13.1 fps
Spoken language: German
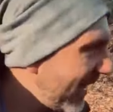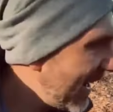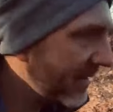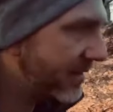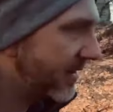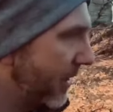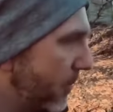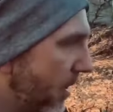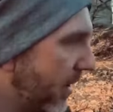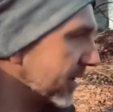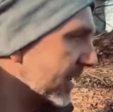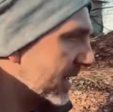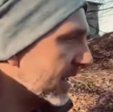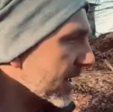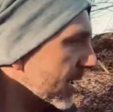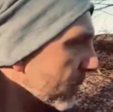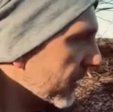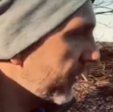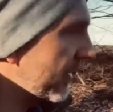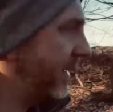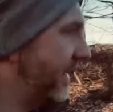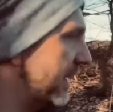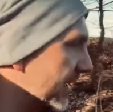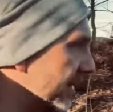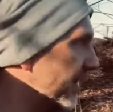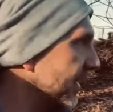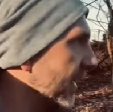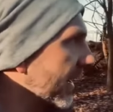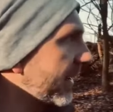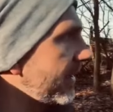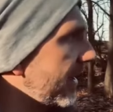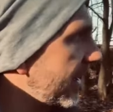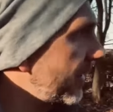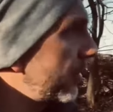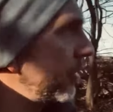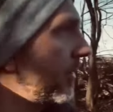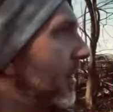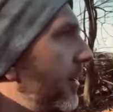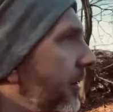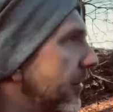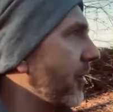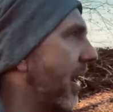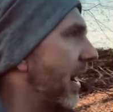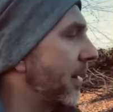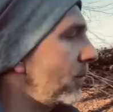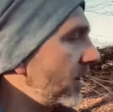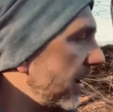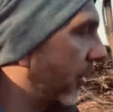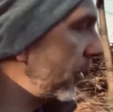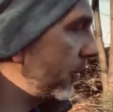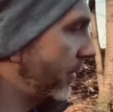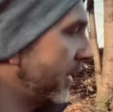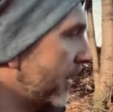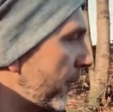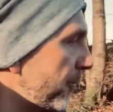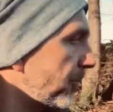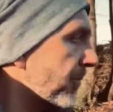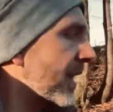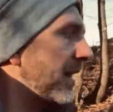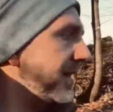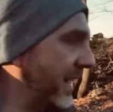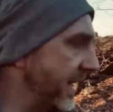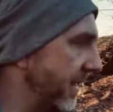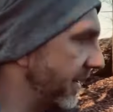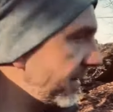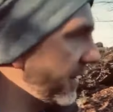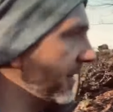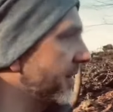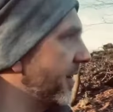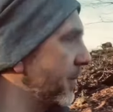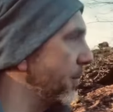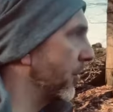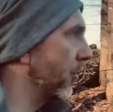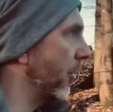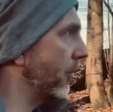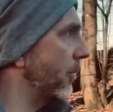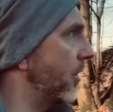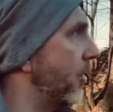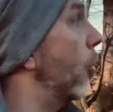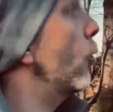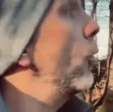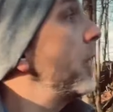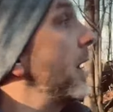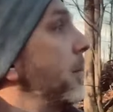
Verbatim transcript: warten immer, bis wir die richtige Anleitung zu haben glauben, den richtigen Tipp bekommen oder